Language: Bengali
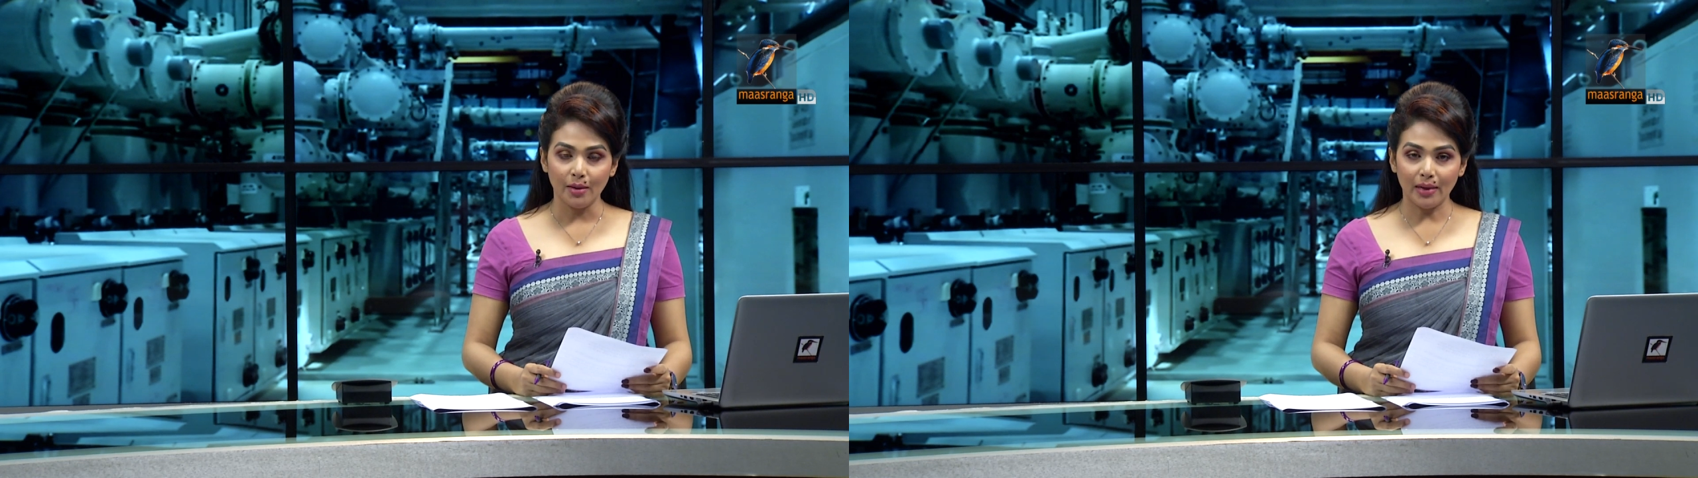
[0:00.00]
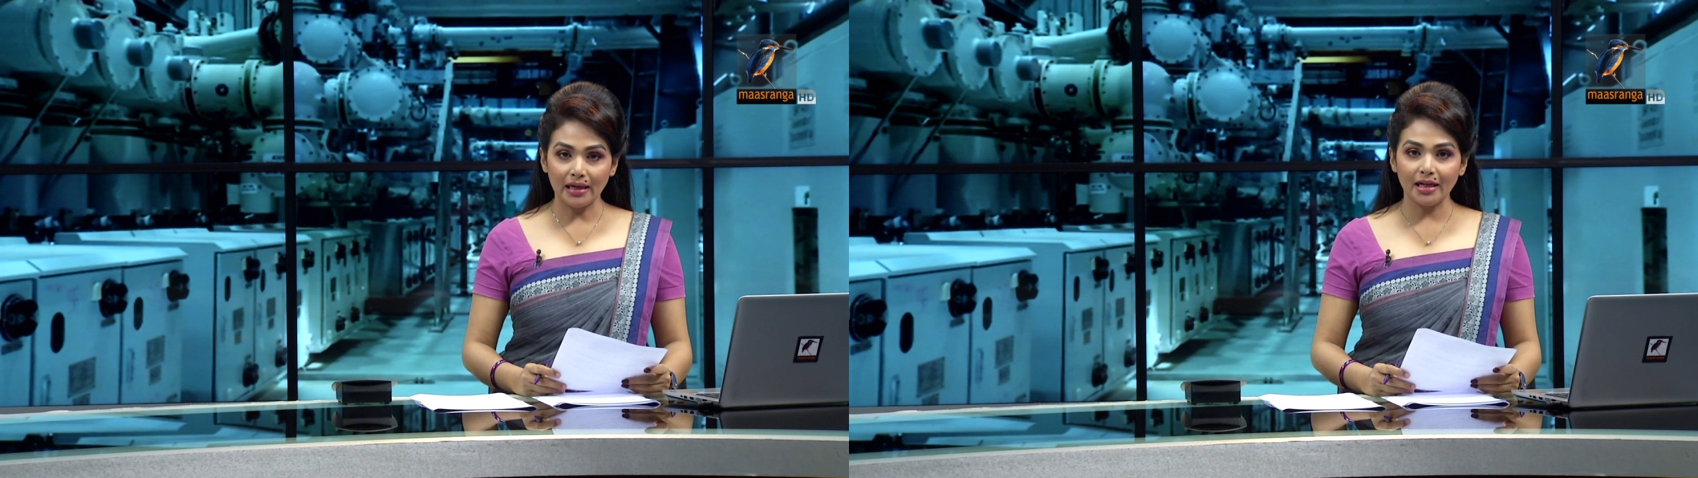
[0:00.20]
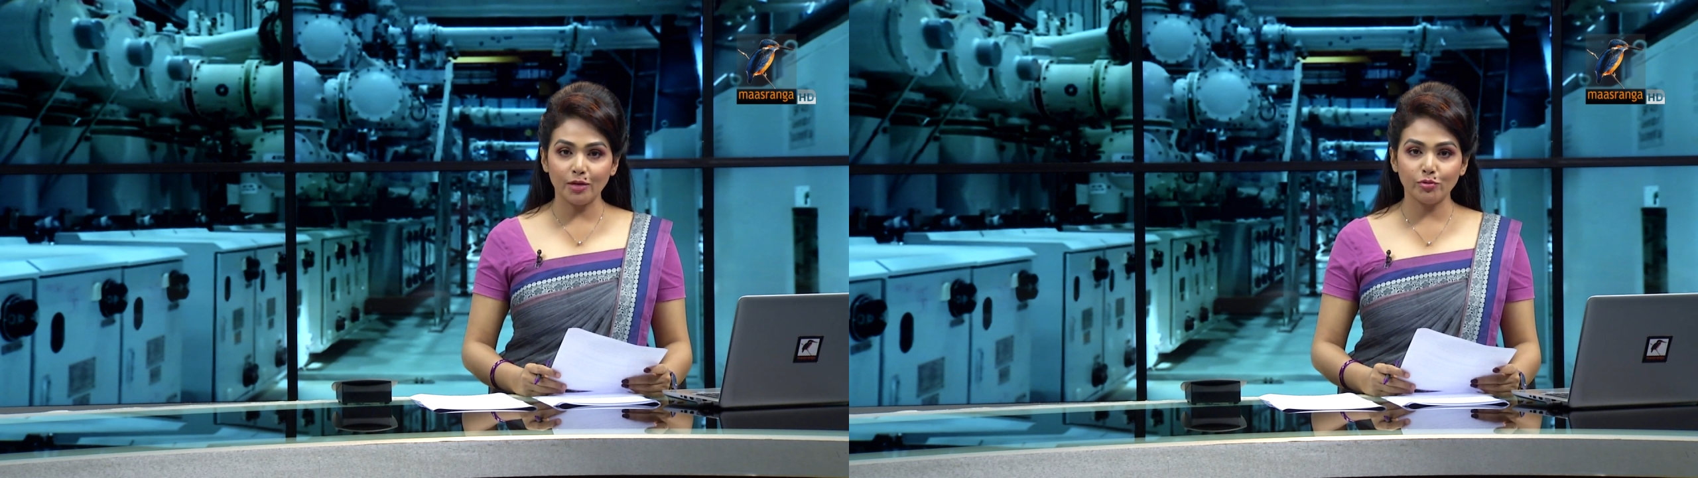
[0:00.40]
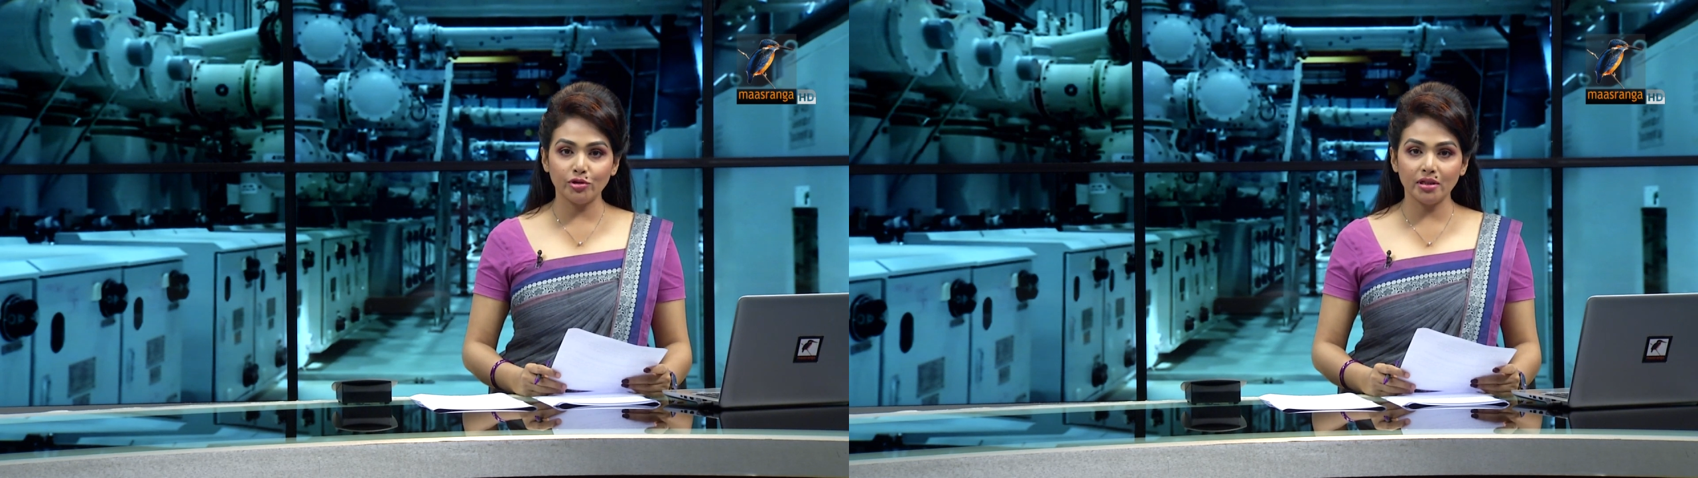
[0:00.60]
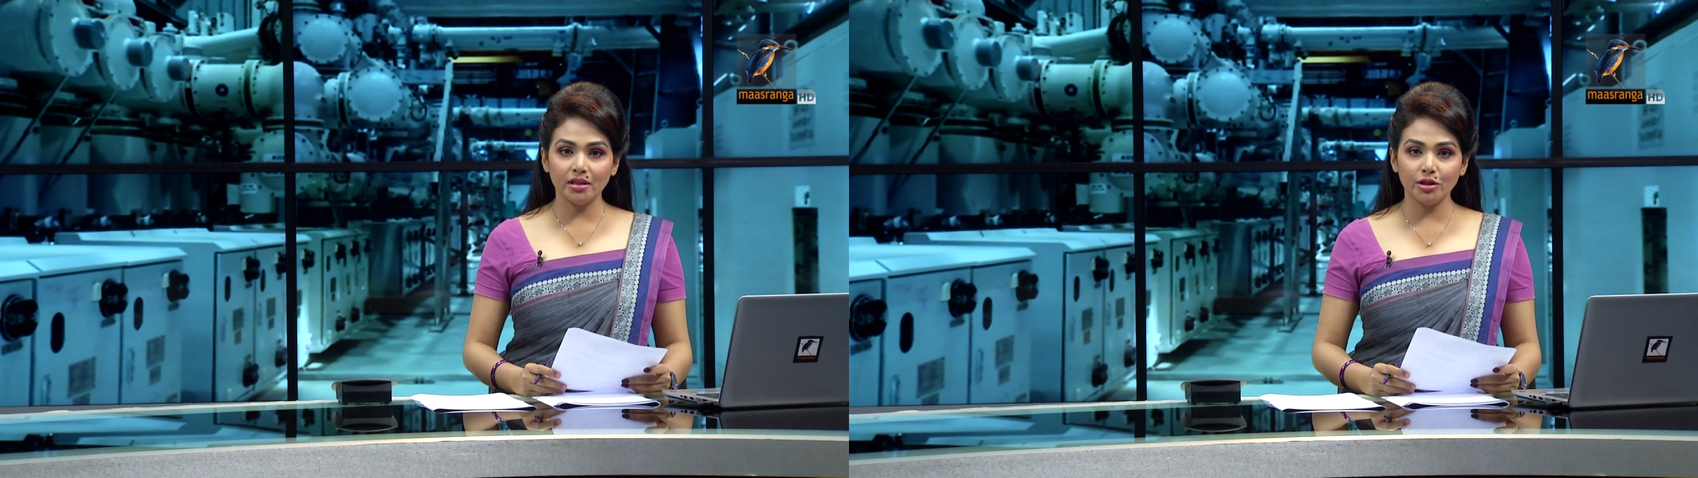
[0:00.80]
বাগেরহাট
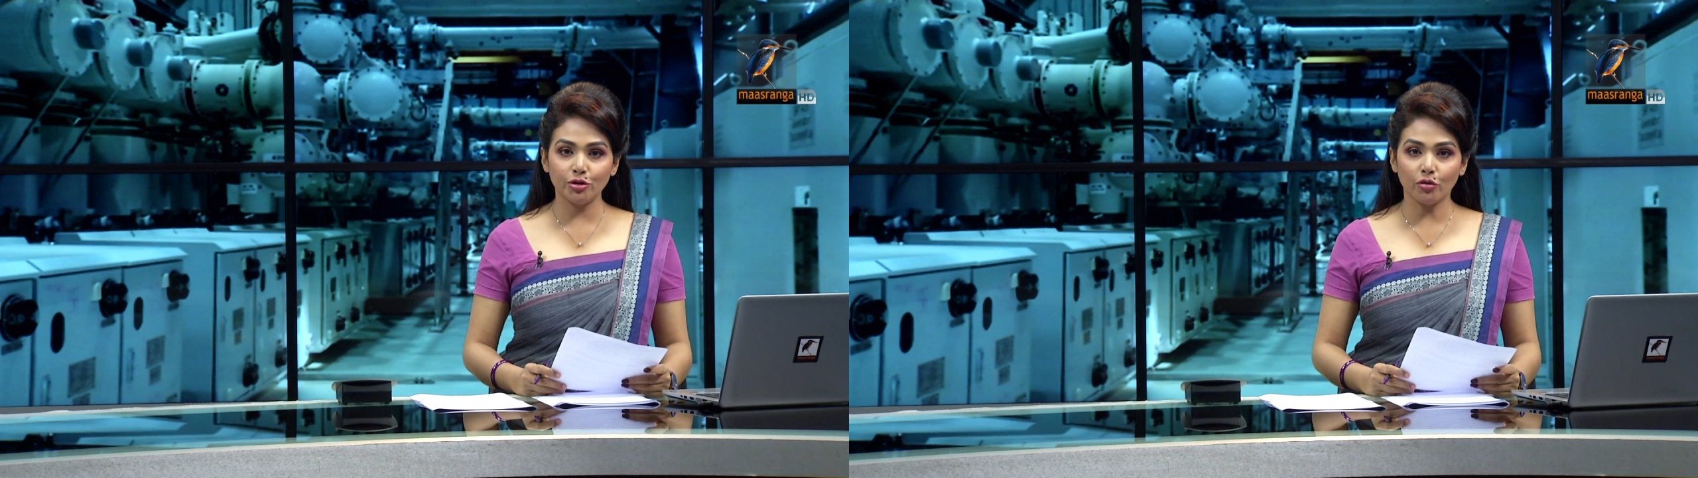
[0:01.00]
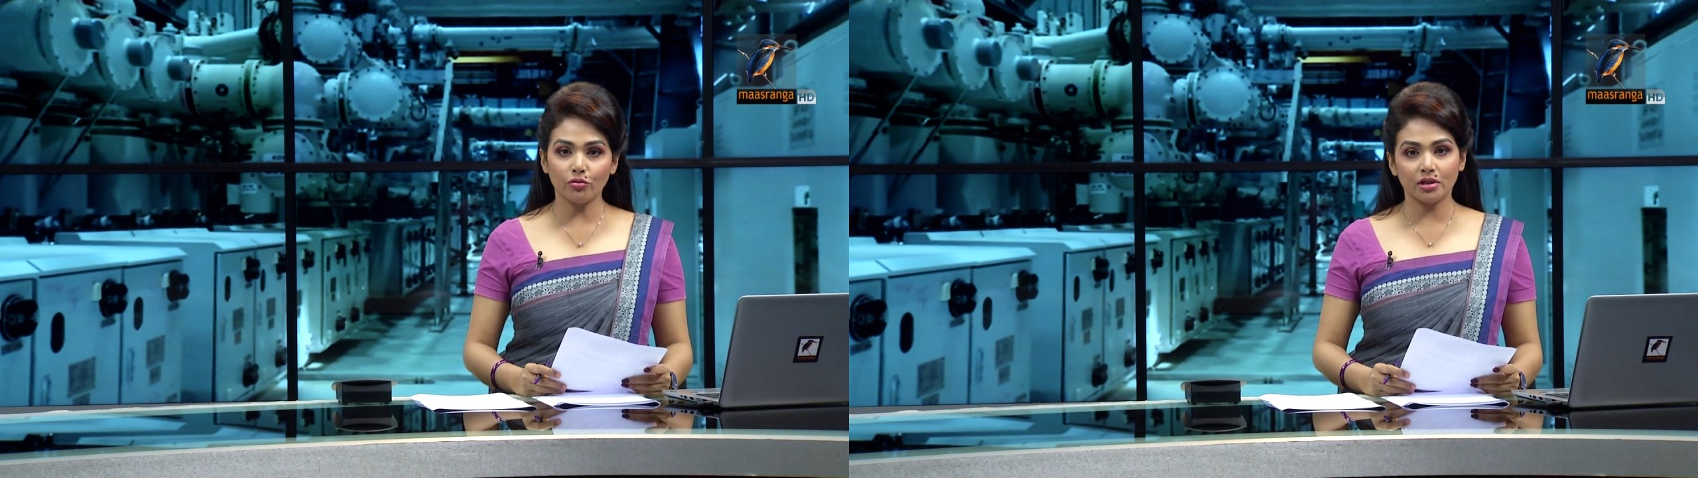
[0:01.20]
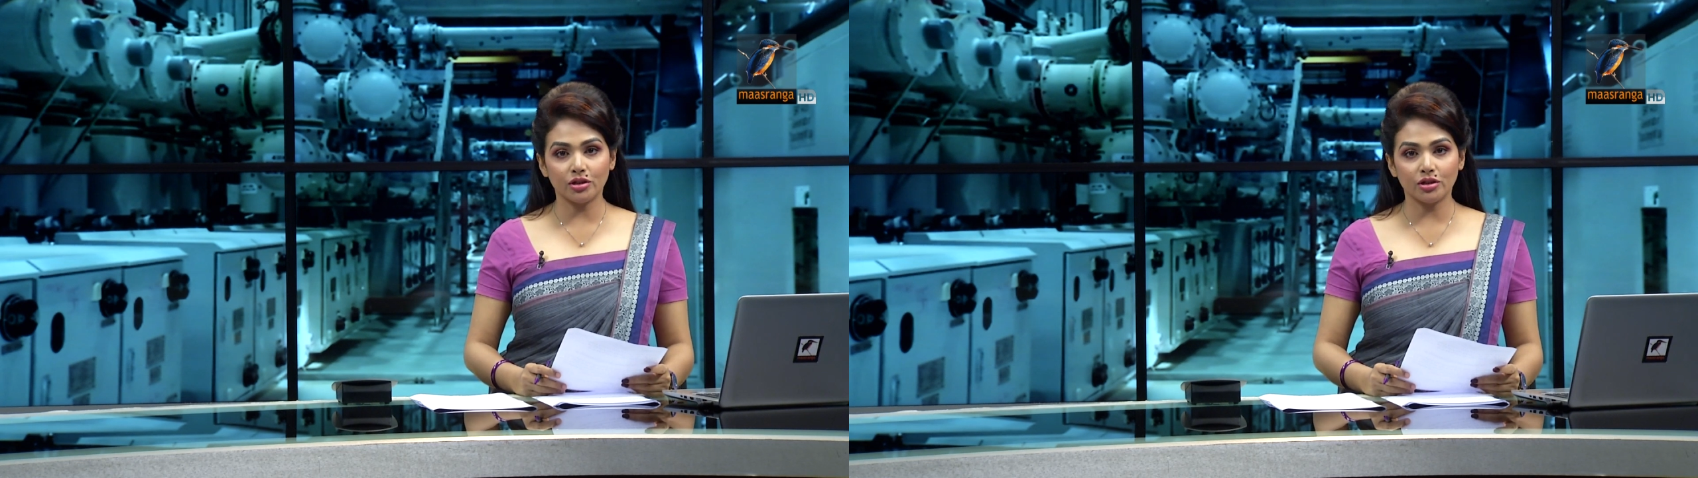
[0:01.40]
প্রতিনিধি শওকত